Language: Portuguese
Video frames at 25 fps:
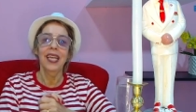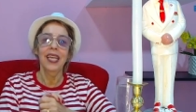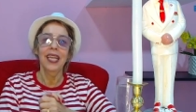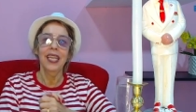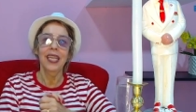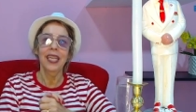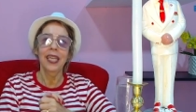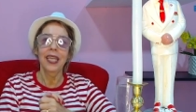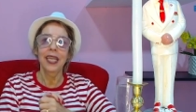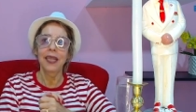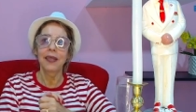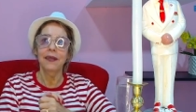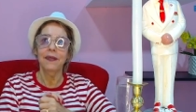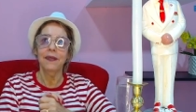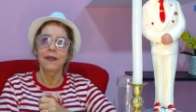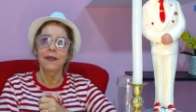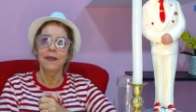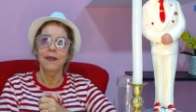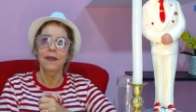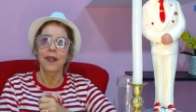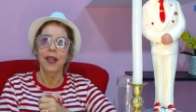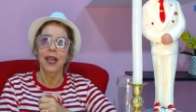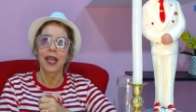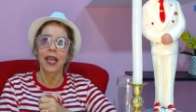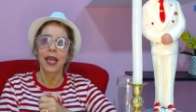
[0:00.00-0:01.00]
E
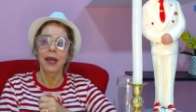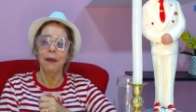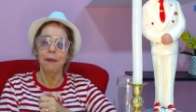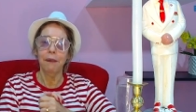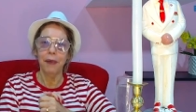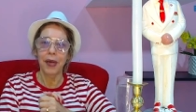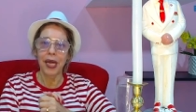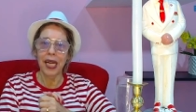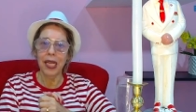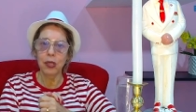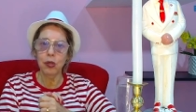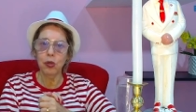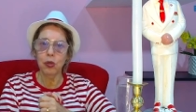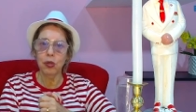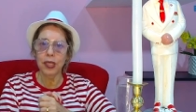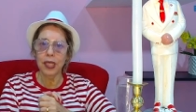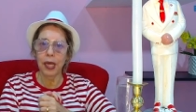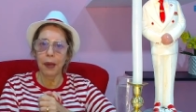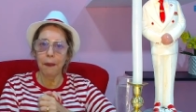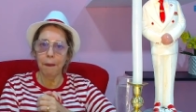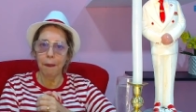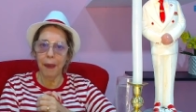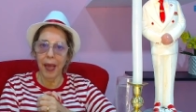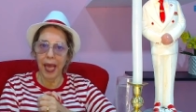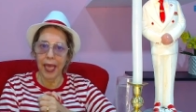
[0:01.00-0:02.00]
lembrando
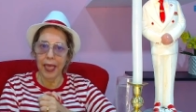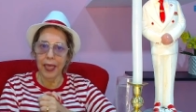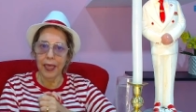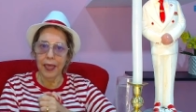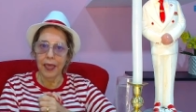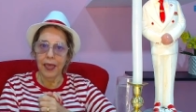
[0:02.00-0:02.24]
também